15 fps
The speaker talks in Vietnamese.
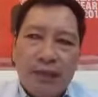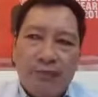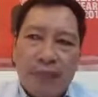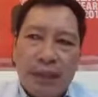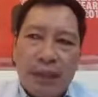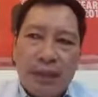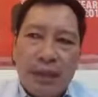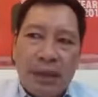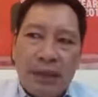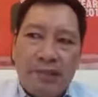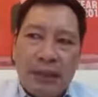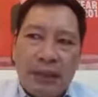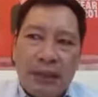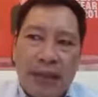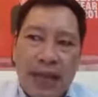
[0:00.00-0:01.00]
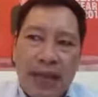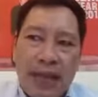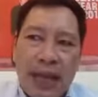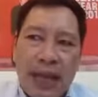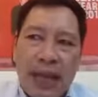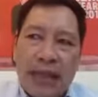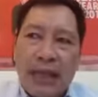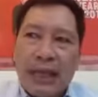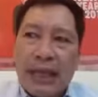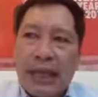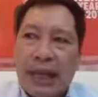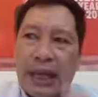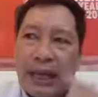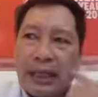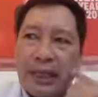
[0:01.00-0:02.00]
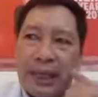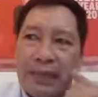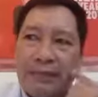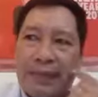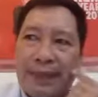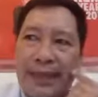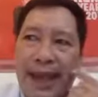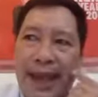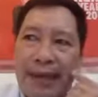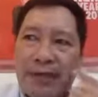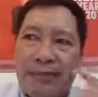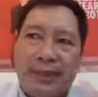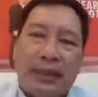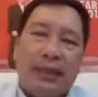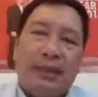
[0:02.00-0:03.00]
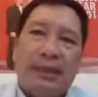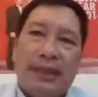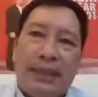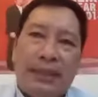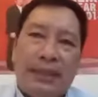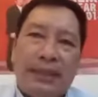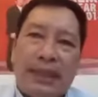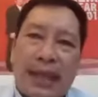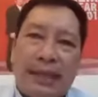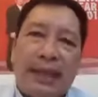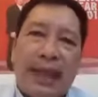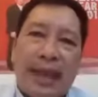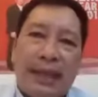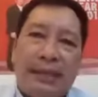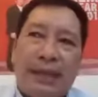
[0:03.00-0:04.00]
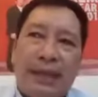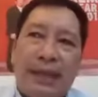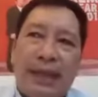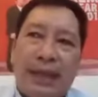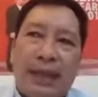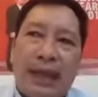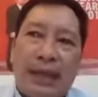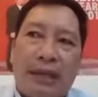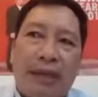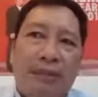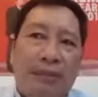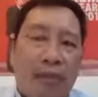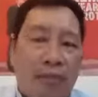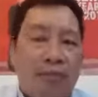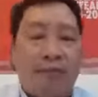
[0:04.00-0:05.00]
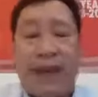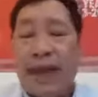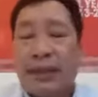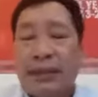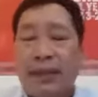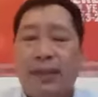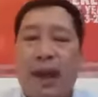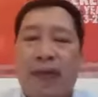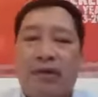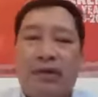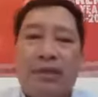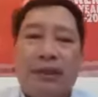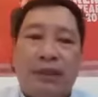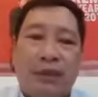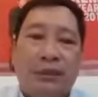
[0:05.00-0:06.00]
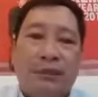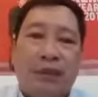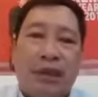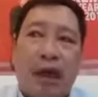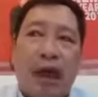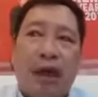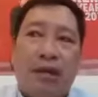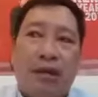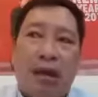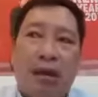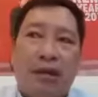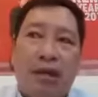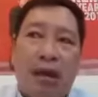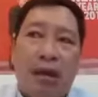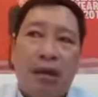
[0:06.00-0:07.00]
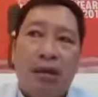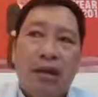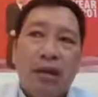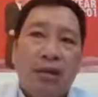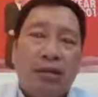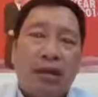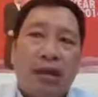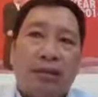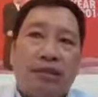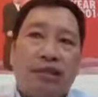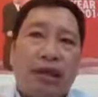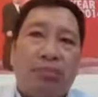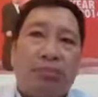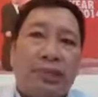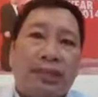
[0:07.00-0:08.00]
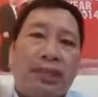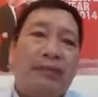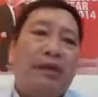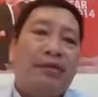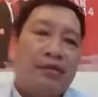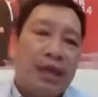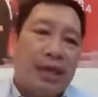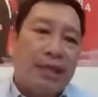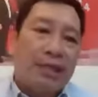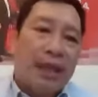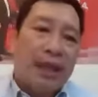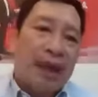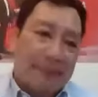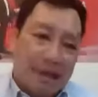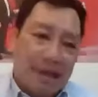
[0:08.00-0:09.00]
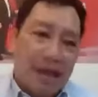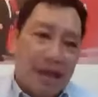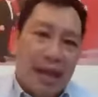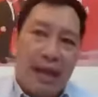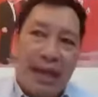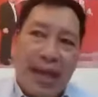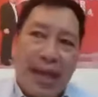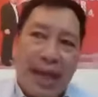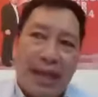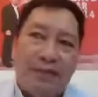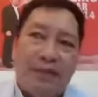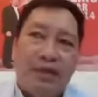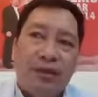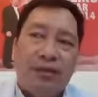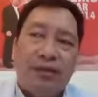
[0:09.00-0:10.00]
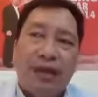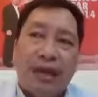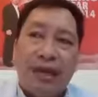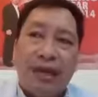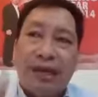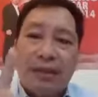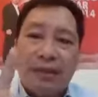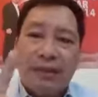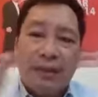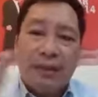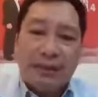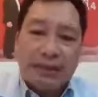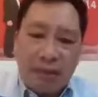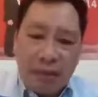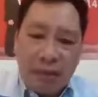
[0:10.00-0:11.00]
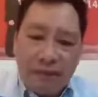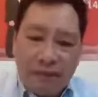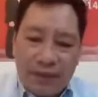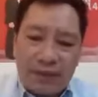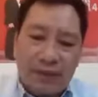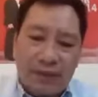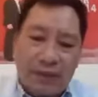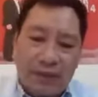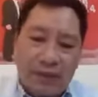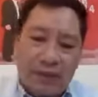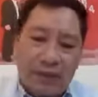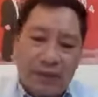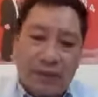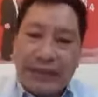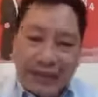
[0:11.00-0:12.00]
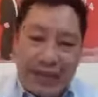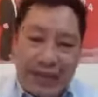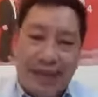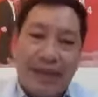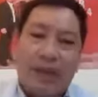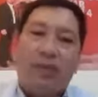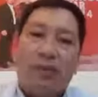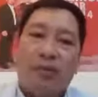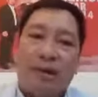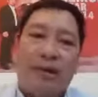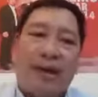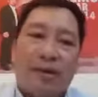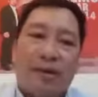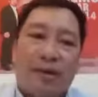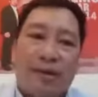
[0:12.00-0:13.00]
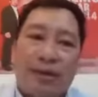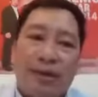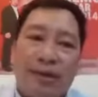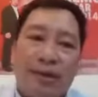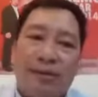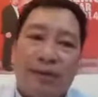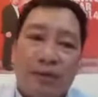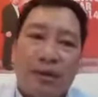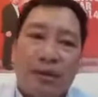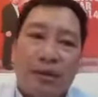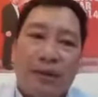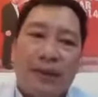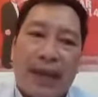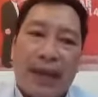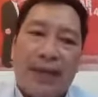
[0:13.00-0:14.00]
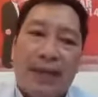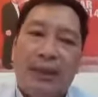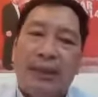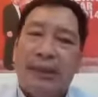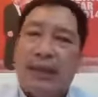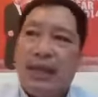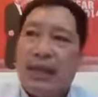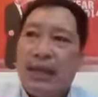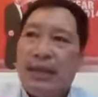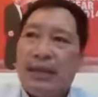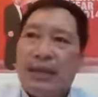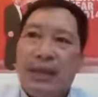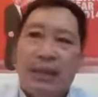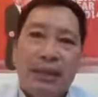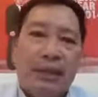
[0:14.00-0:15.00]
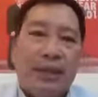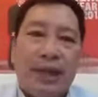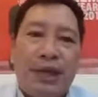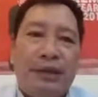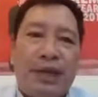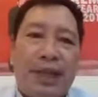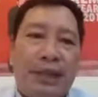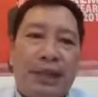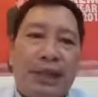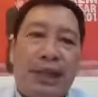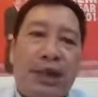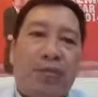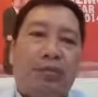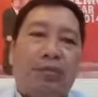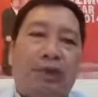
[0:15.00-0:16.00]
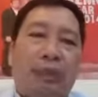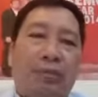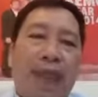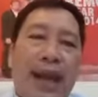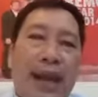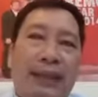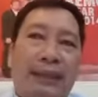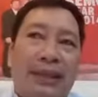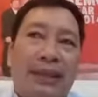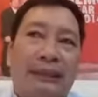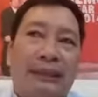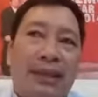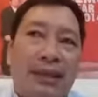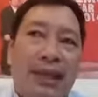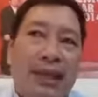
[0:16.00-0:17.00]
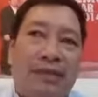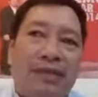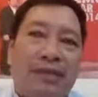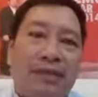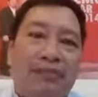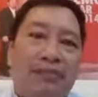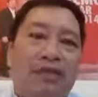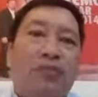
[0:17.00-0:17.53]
mình à, mình thấy là à, khi mà da của mình nó bị căng rát có nghĩa là có một vài tế bào nó bị nó nó nó nó tróc cái tế bào chết ra mà nó để lại ví dụ như là nó mới tróc có phần nữa thôi chúng ta đã lấy luôn nó ra rồi ví dụ như vậy à, nhưng mà điều này thì nó không tổn hại tới vấn đề viêm